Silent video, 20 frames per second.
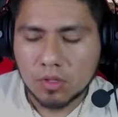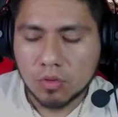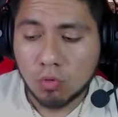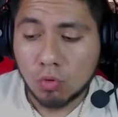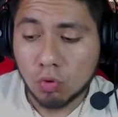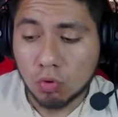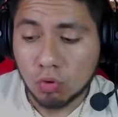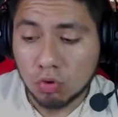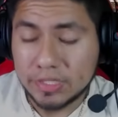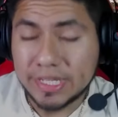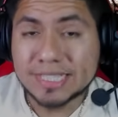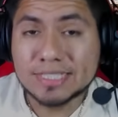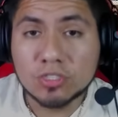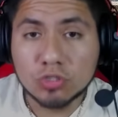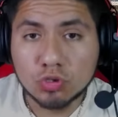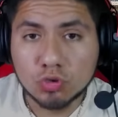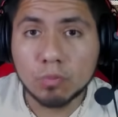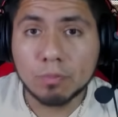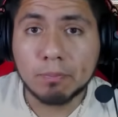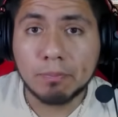Urruti hace
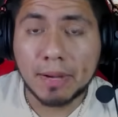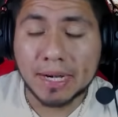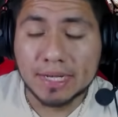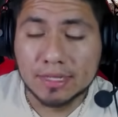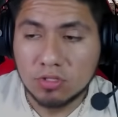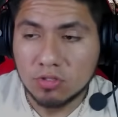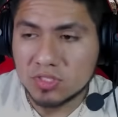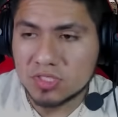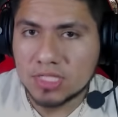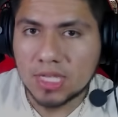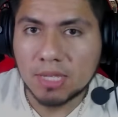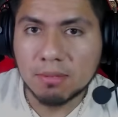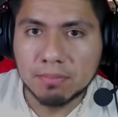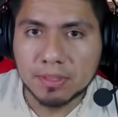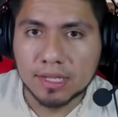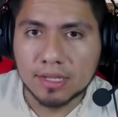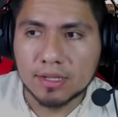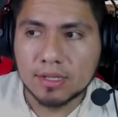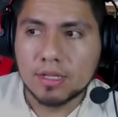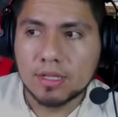su partido de
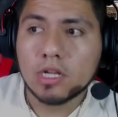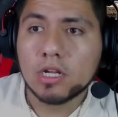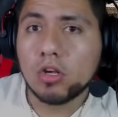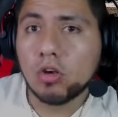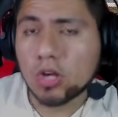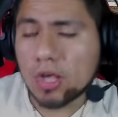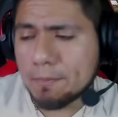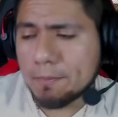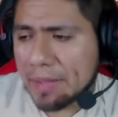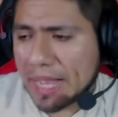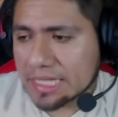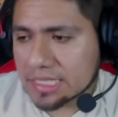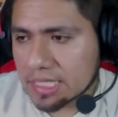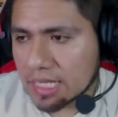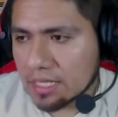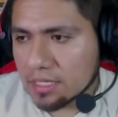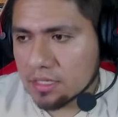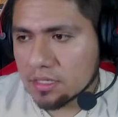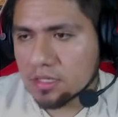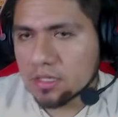siempre. Lo que
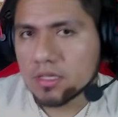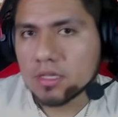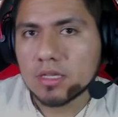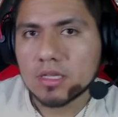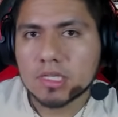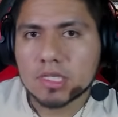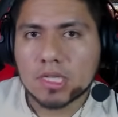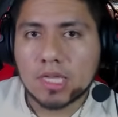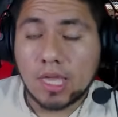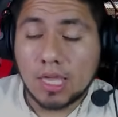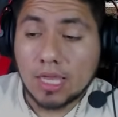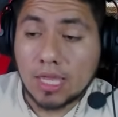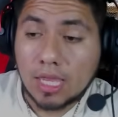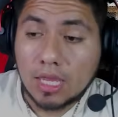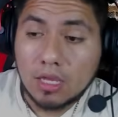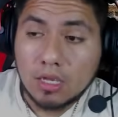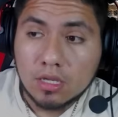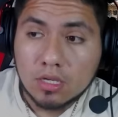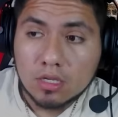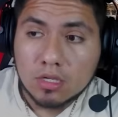pasa es
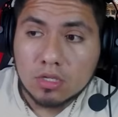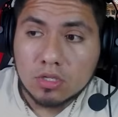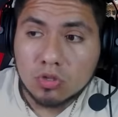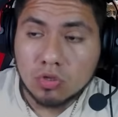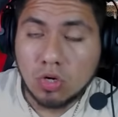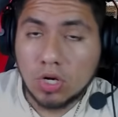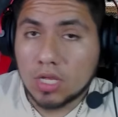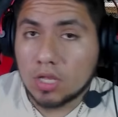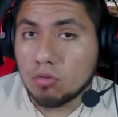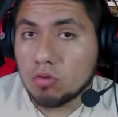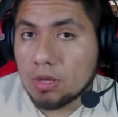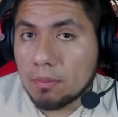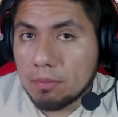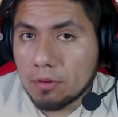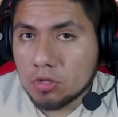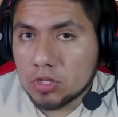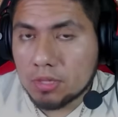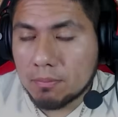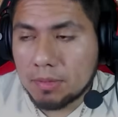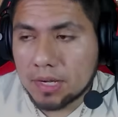que no le quedó una
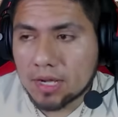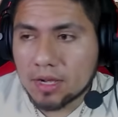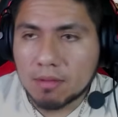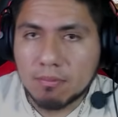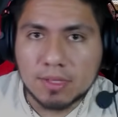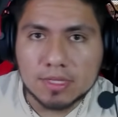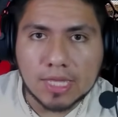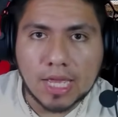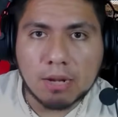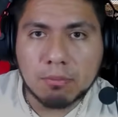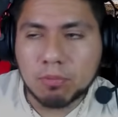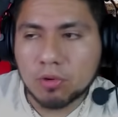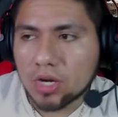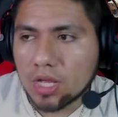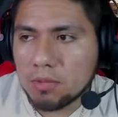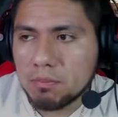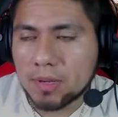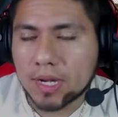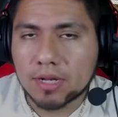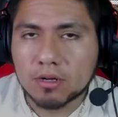pelota para rematar, por
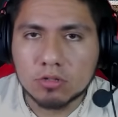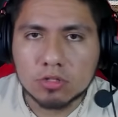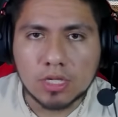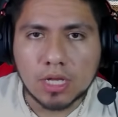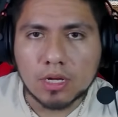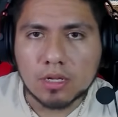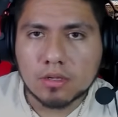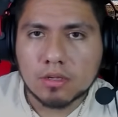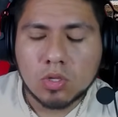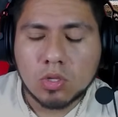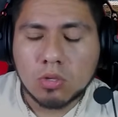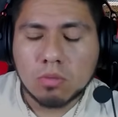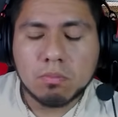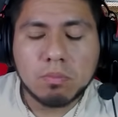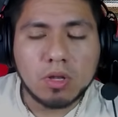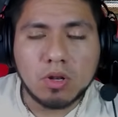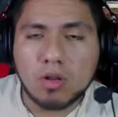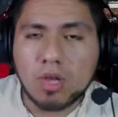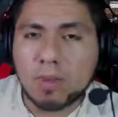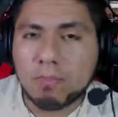ahí para anotar.
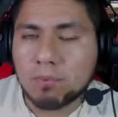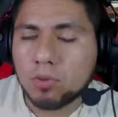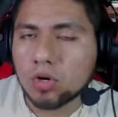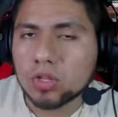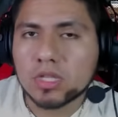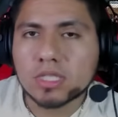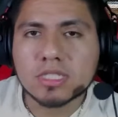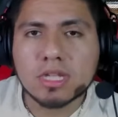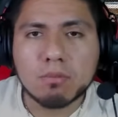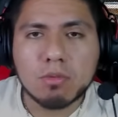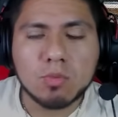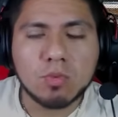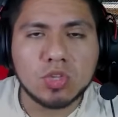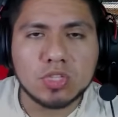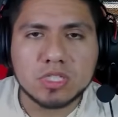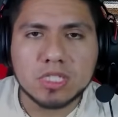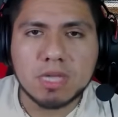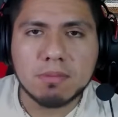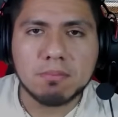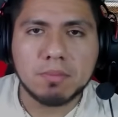Pero el aporte es el mismo de
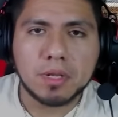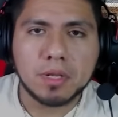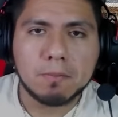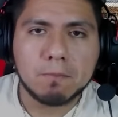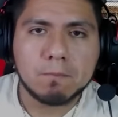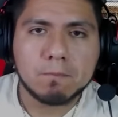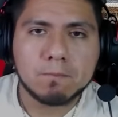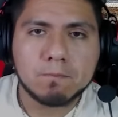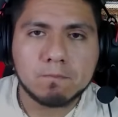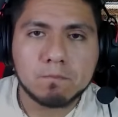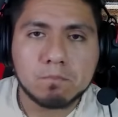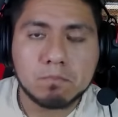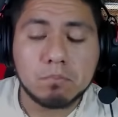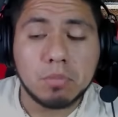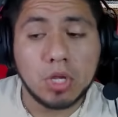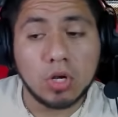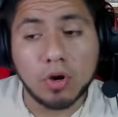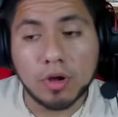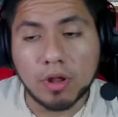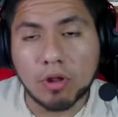siempre.
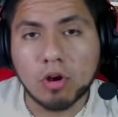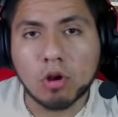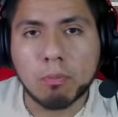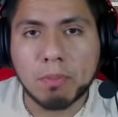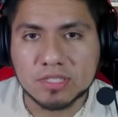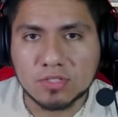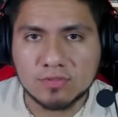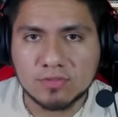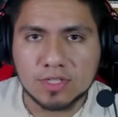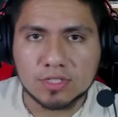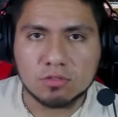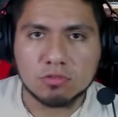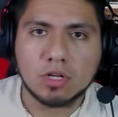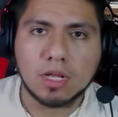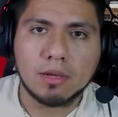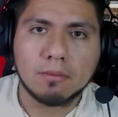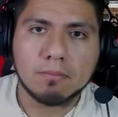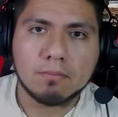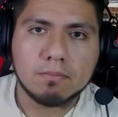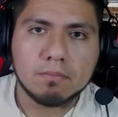Pero ahora nos pasó factura.